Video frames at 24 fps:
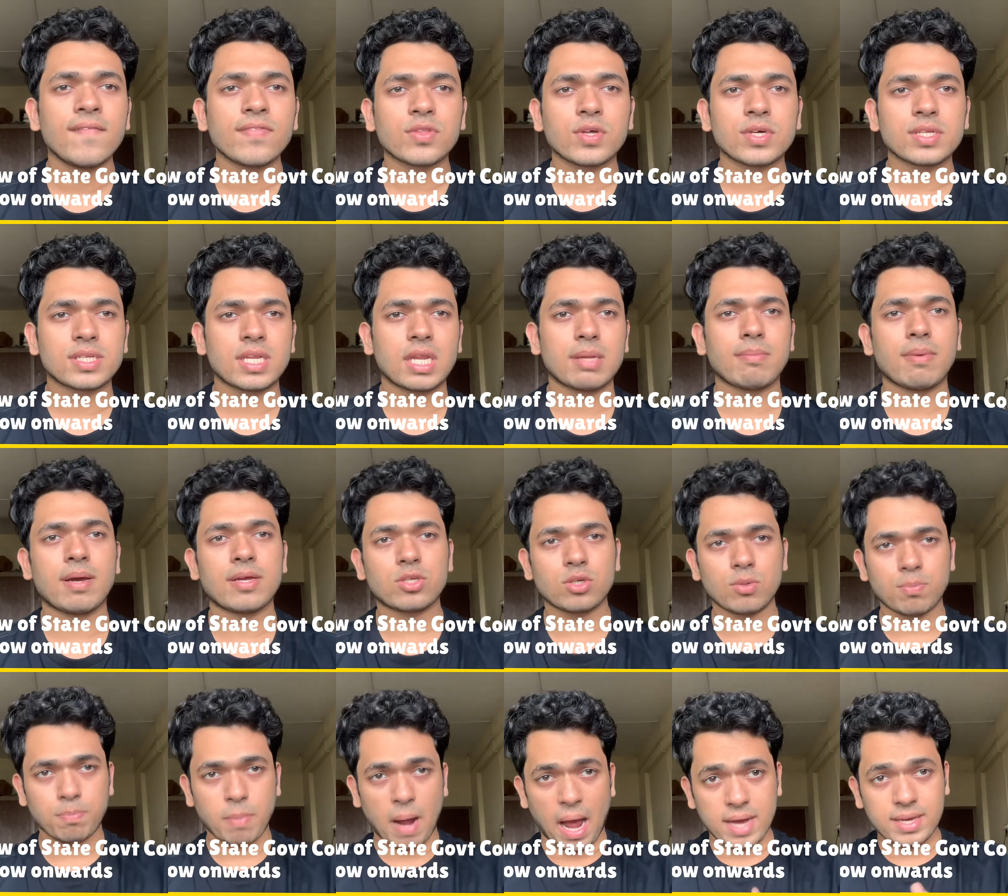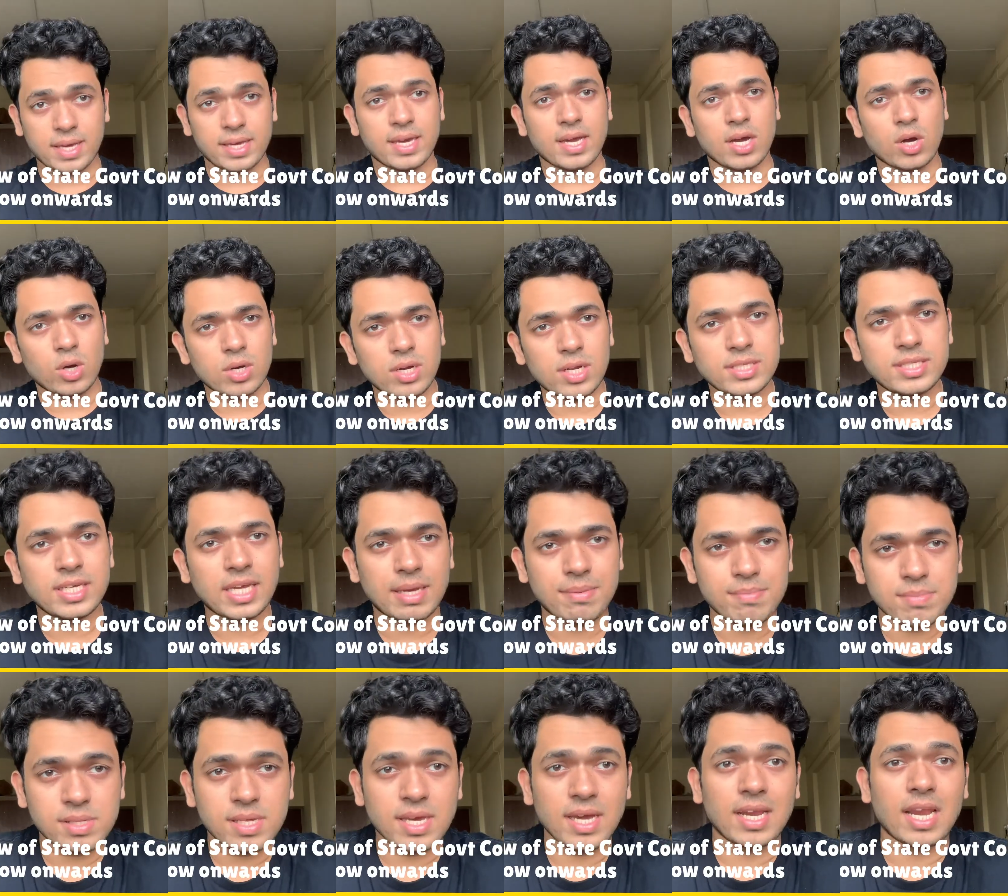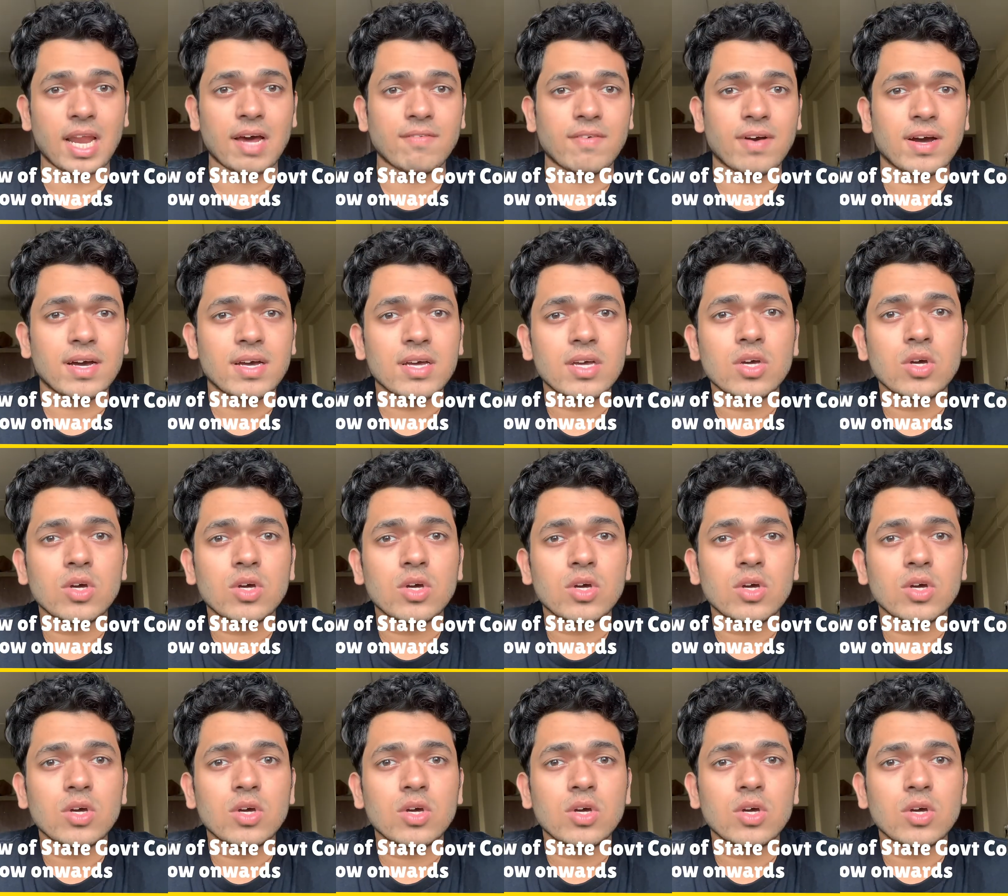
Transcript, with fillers: तो इसलिए मैं जो बाकी कॉलेज हैं एम्स के अलावा